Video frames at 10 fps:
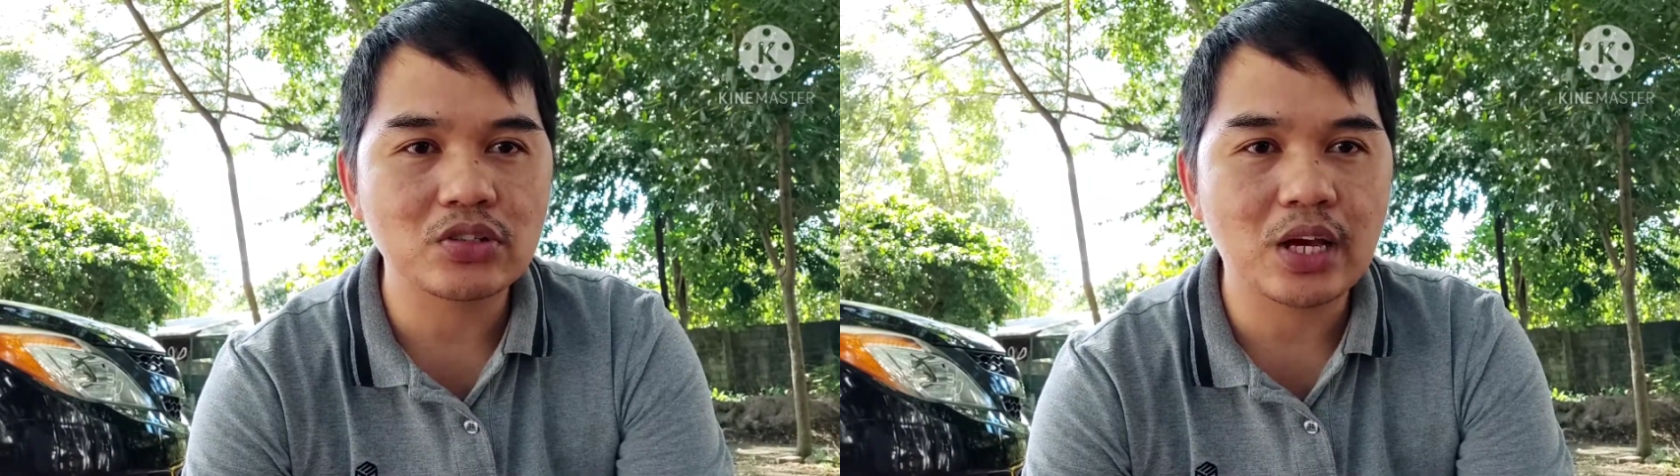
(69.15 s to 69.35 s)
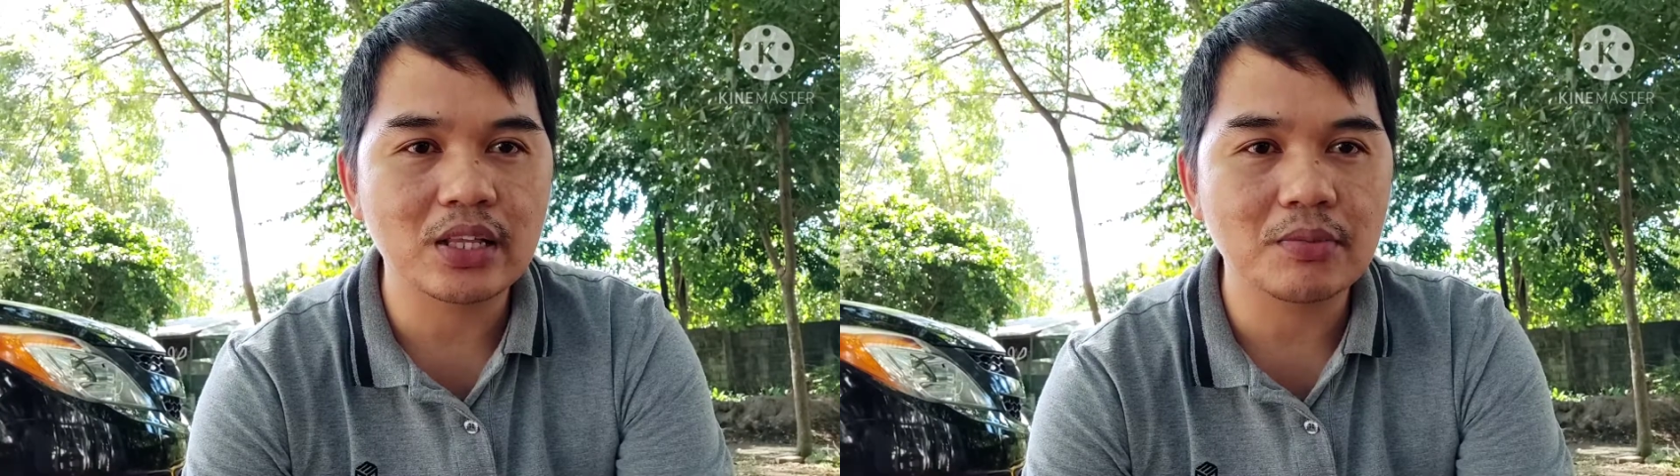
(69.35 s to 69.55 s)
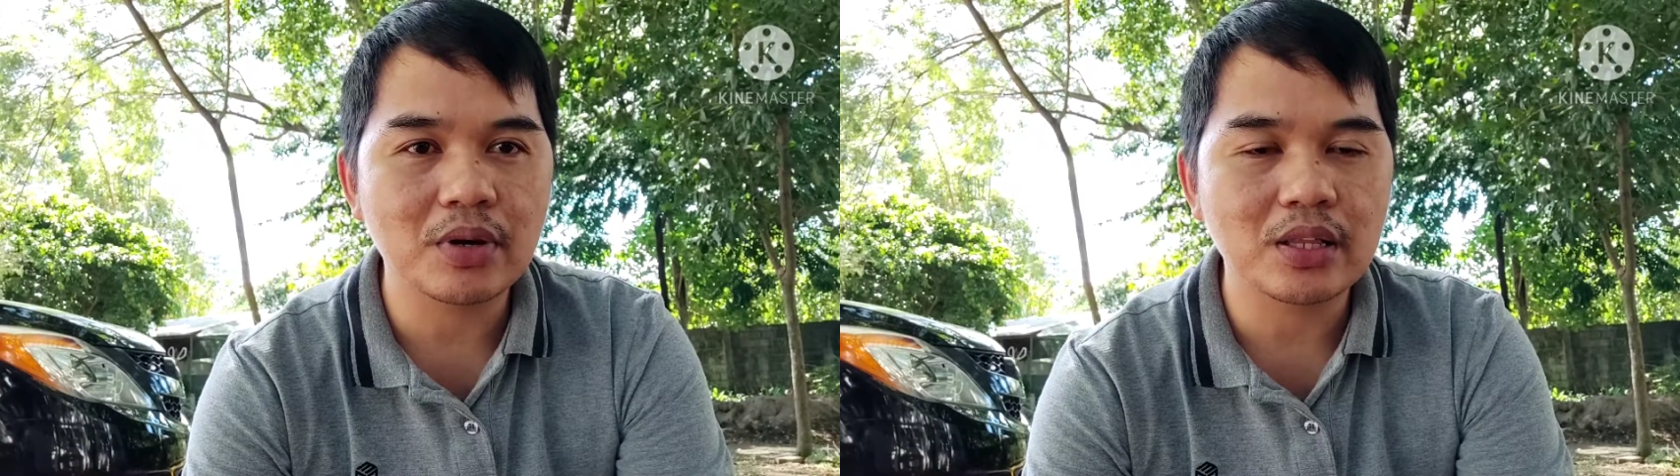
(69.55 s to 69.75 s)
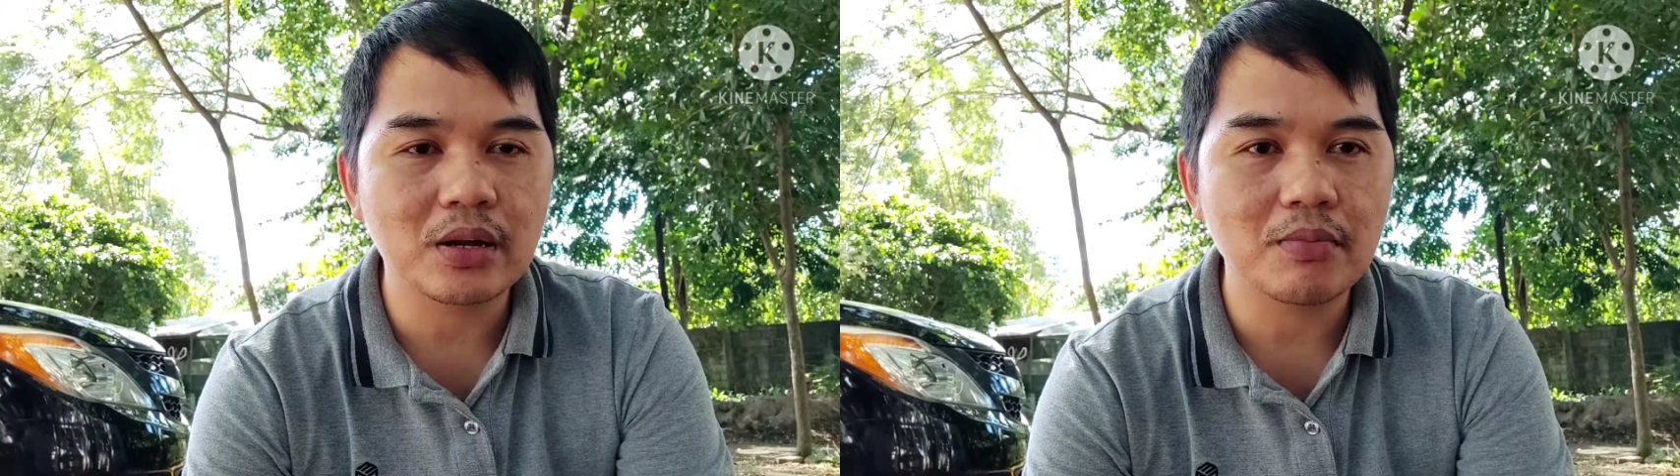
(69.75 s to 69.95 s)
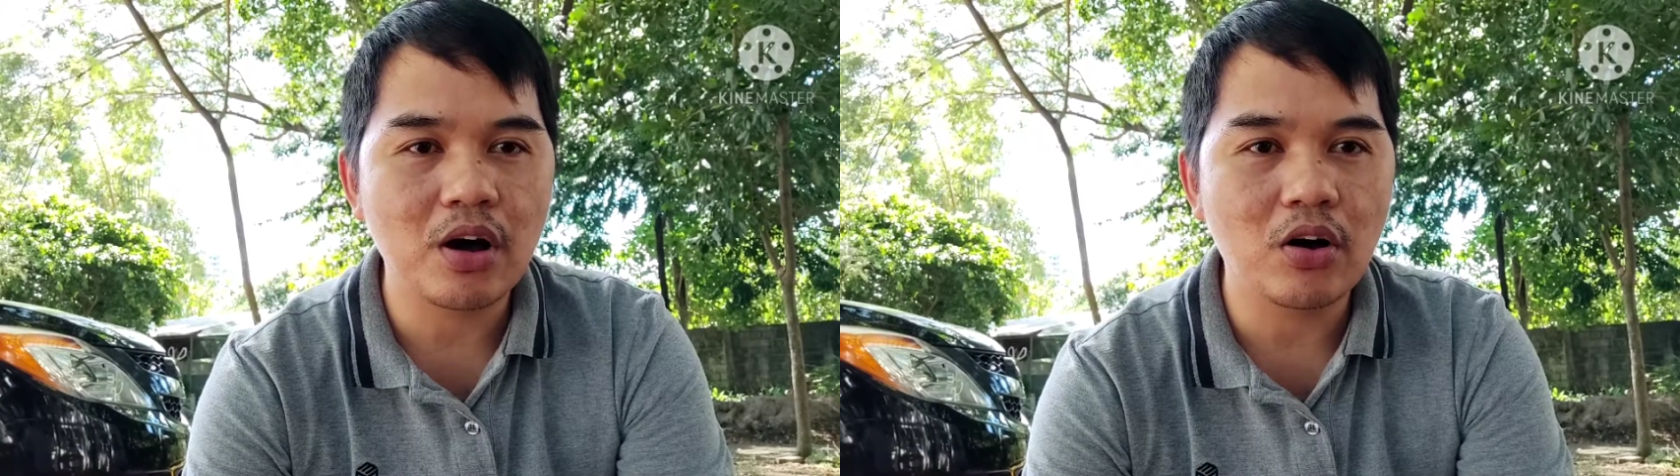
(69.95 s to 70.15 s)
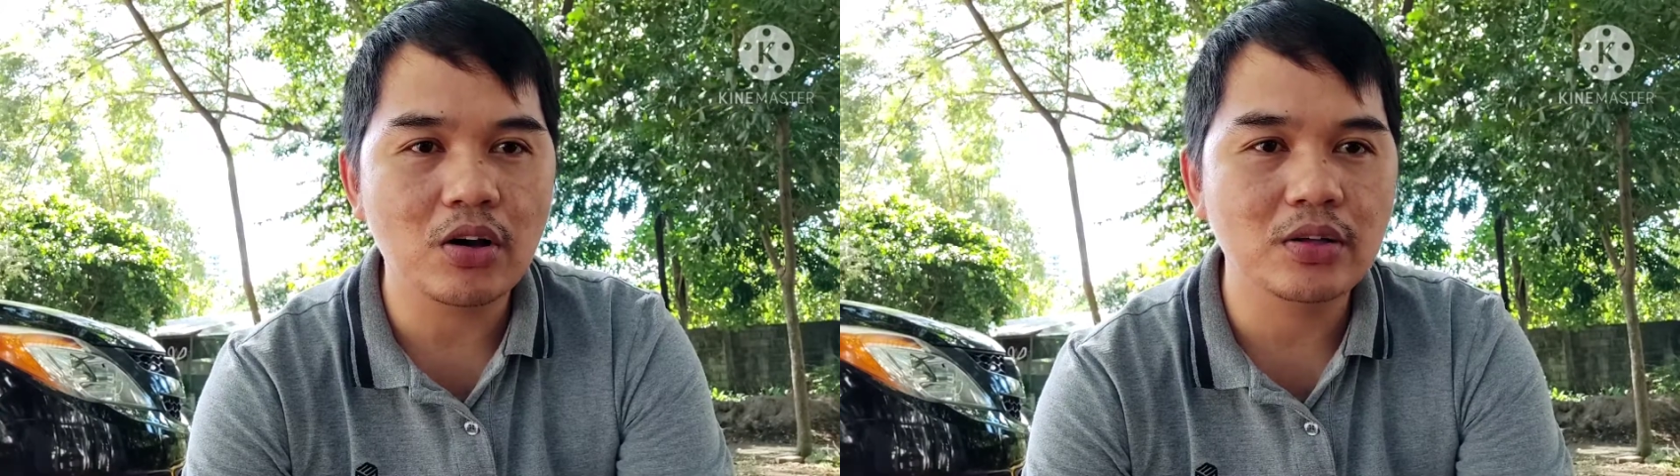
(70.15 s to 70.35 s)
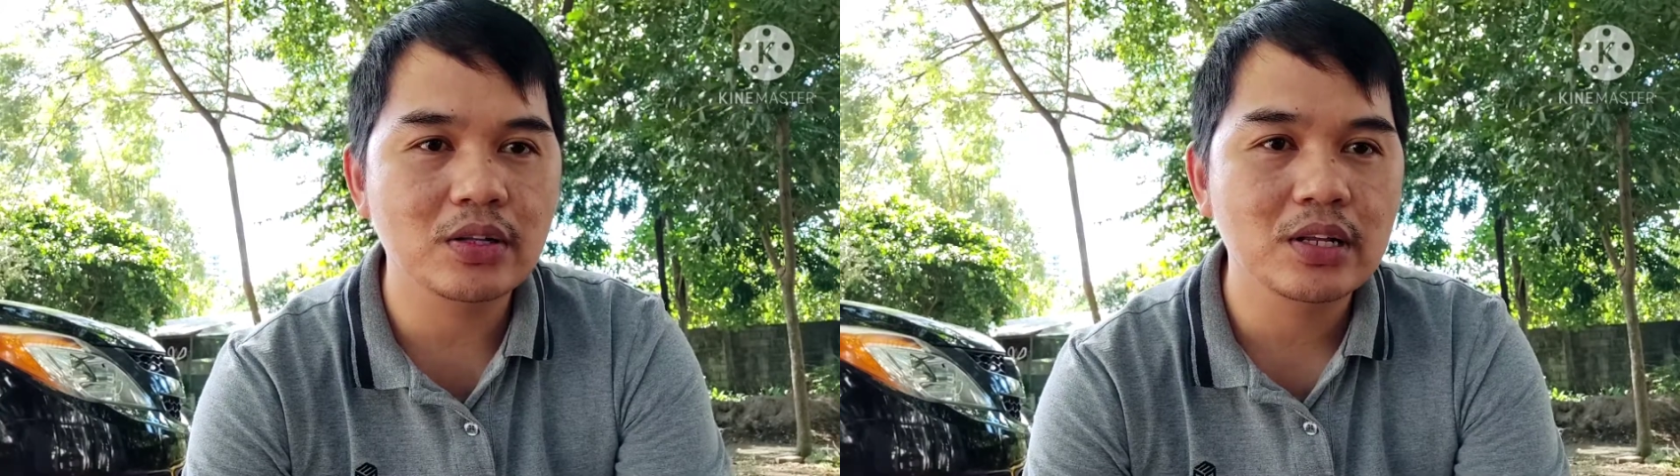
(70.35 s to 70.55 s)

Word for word: sa ating mga trabaho.